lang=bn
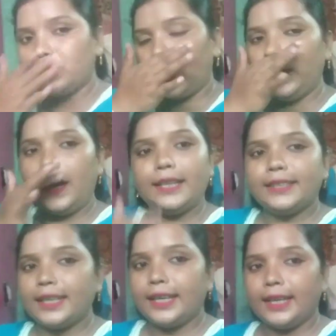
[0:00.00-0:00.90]
চলো
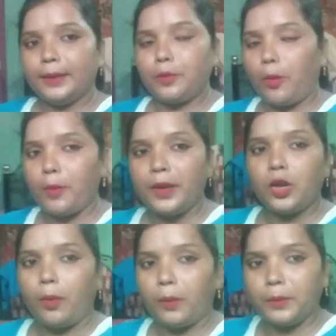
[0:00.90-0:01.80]
আজকে নবমী
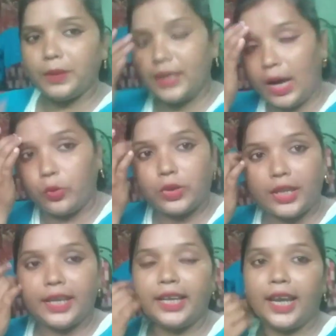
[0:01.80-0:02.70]
নবমীতে ঠাকুরটা
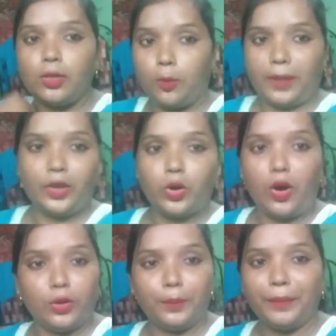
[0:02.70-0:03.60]
দেখি আর তোমাদের
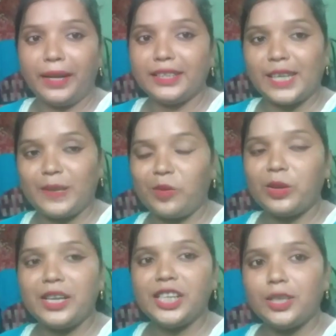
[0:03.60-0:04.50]
মানে সাথে করে
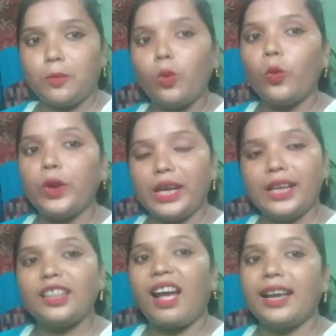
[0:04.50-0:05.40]
নিয়ে যাব
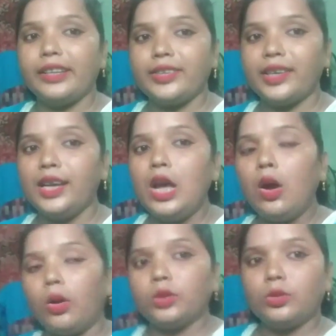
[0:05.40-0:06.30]
অনেকেই থাকে যে
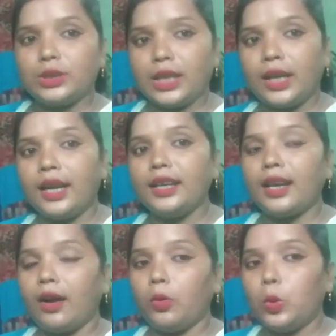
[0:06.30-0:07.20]
হয়তো সেখানে
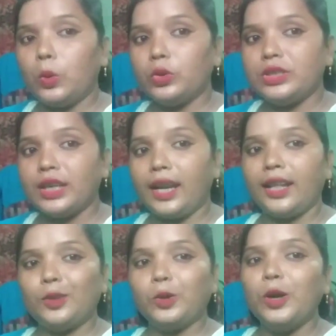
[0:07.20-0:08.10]
ঠাকুর হচ্ছে না
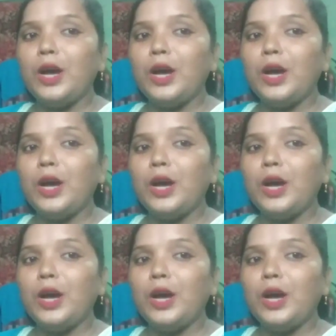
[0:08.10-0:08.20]
তো